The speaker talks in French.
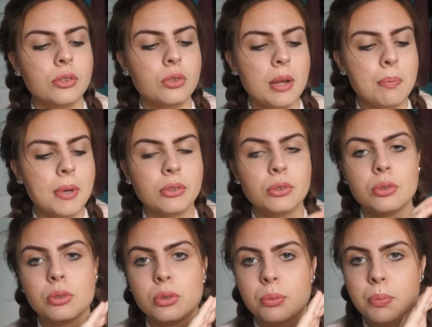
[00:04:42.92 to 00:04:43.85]
de la part
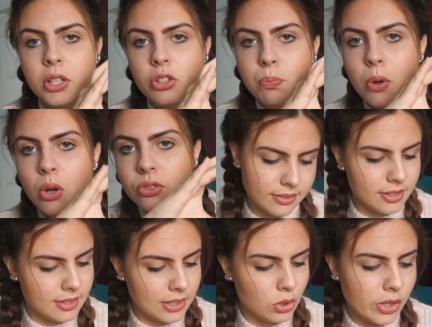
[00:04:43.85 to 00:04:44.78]
de
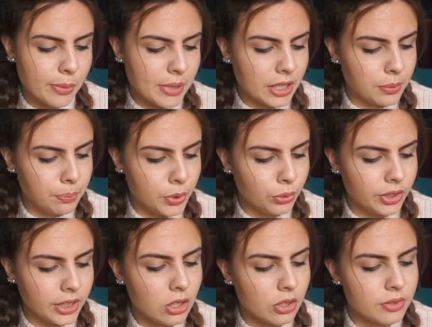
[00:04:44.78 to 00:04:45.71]
Birchbox. C'est de la marque
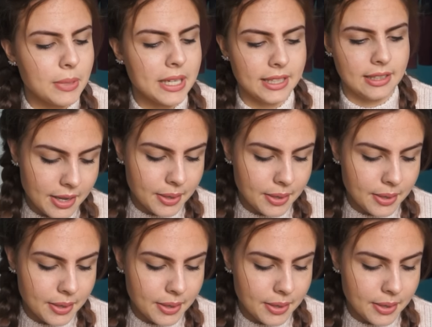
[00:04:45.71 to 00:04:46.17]
Peony Cosmetics.